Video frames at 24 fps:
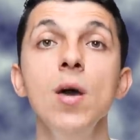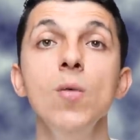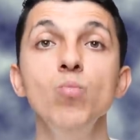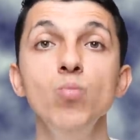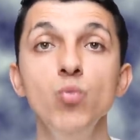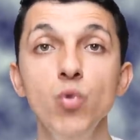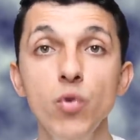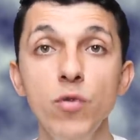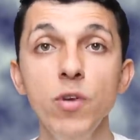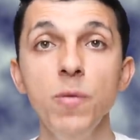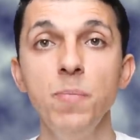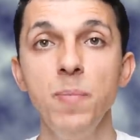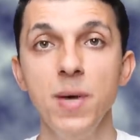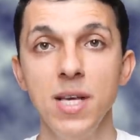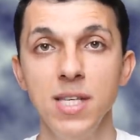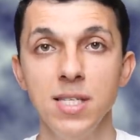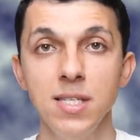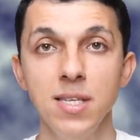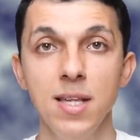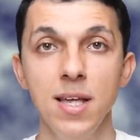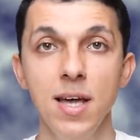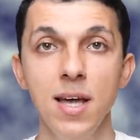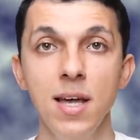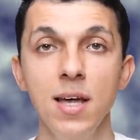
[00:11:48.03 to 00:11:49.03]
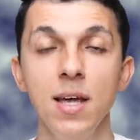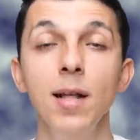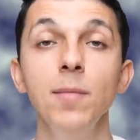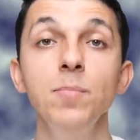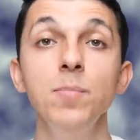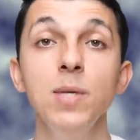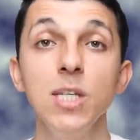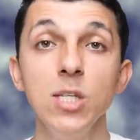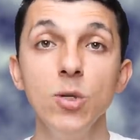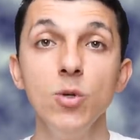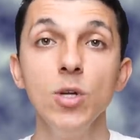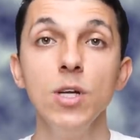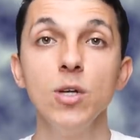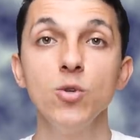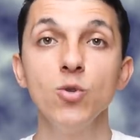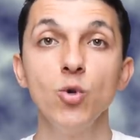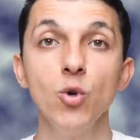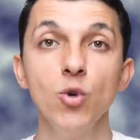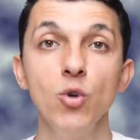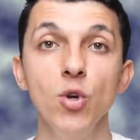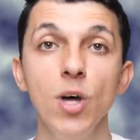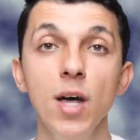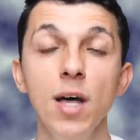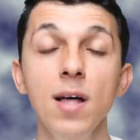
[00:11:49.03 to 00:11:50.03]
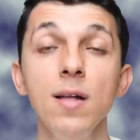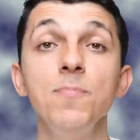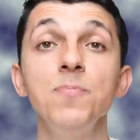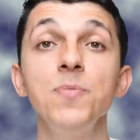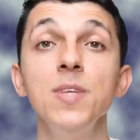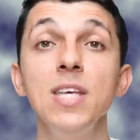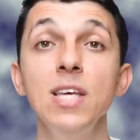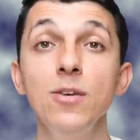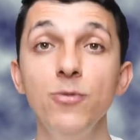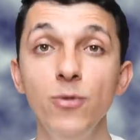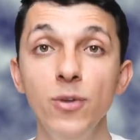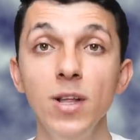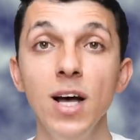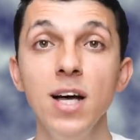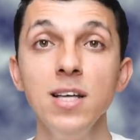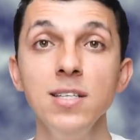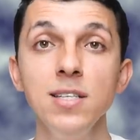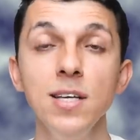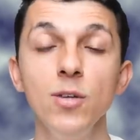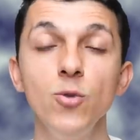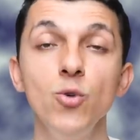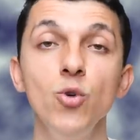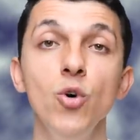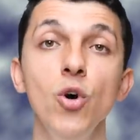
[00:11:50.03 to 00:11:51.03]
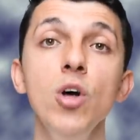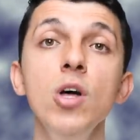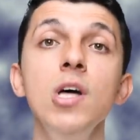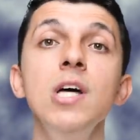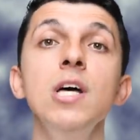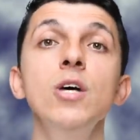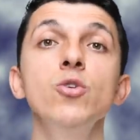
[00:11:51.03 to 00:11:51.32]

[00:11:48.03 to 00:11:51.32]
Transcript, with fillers: MoviePass'te bir süre sonra iflas ediyor.